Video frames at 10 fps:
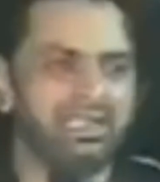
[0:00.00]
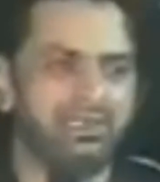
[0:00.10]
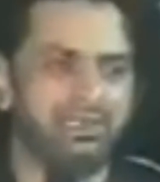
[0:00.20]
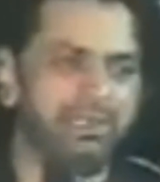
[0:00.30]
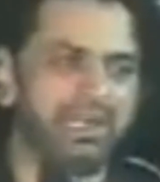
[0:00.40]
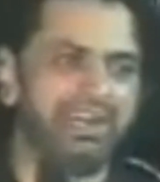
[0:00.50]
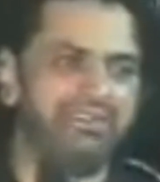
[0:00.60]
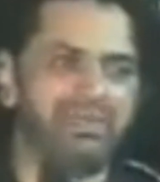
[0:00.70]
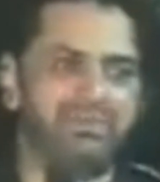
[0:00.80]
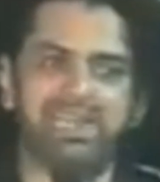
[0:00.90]
कईयों ने मेरा
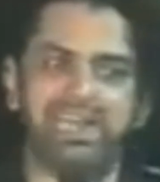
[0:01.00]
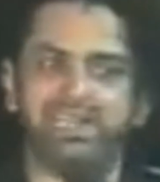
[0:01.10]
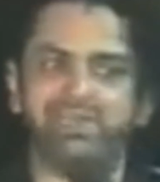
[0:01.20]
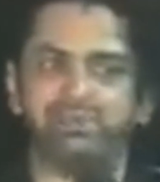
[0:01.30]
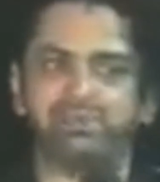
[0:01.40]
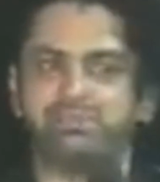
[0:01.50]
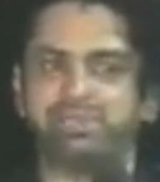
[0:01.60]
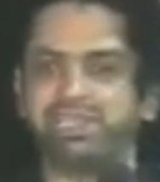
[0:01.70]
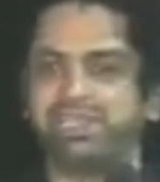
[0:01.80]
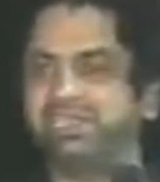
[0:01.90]
लाभ समझा है कईयों को
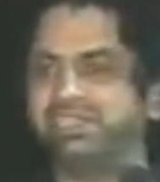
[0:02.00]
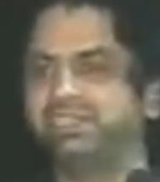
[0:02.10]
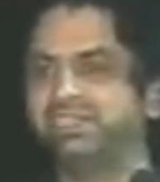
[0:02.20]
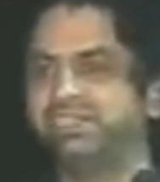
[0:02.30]
समझ नहीं आई